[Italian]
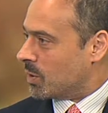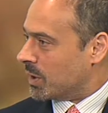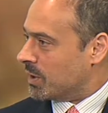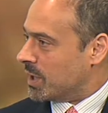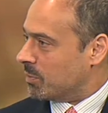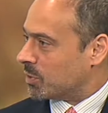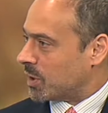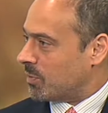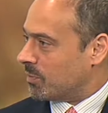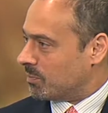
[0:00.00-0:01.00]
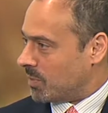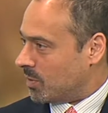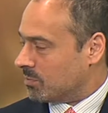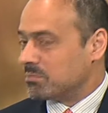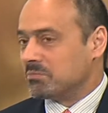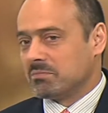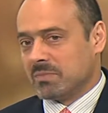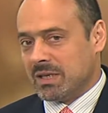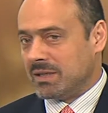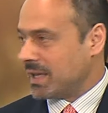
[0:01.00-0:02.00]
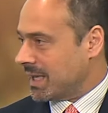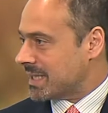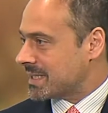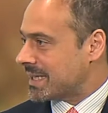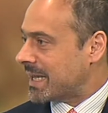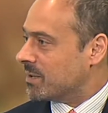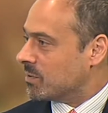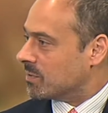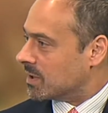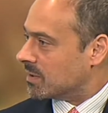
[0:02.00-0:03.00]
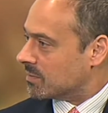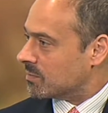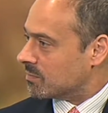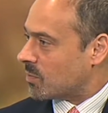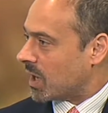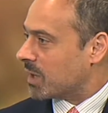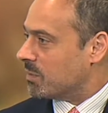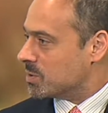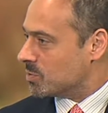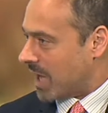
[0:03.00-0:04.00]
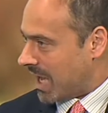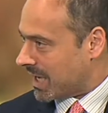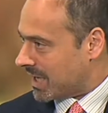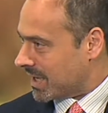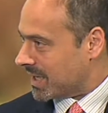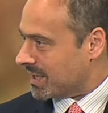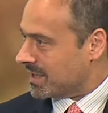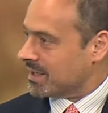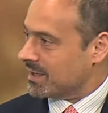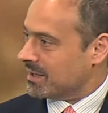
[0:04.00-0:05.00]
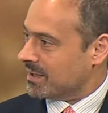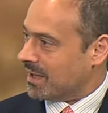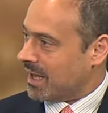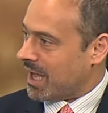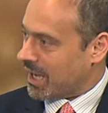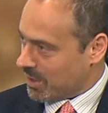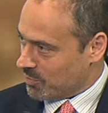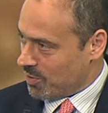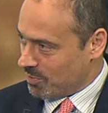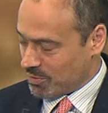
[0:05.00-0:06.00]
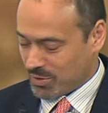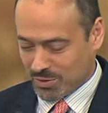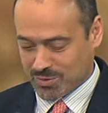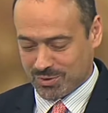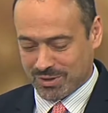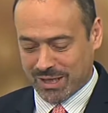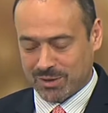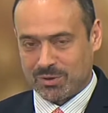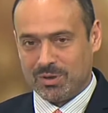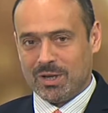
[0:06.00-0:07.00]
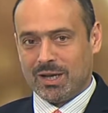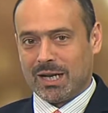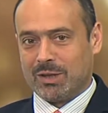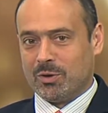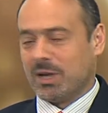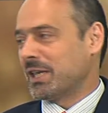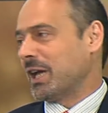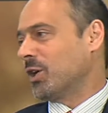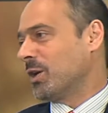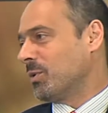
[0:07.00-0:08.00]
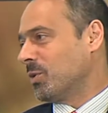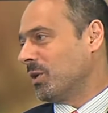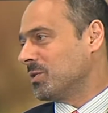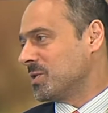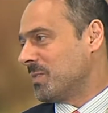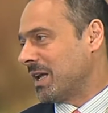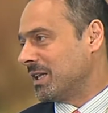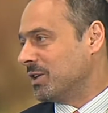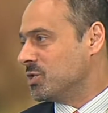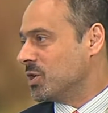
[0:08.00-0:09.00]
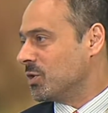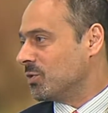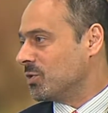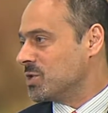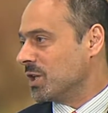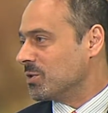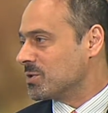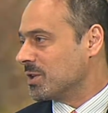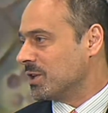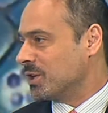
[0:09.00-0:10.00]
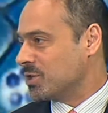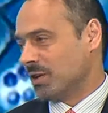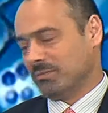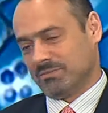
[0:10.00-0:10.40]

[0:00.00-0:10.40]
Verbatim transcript: che diremo tra un po' interessa in qualche misura anche, anche l'uomo, quindi non soltanto la donna. È chiaro che però quando si parla di ginecologia e di ostetricia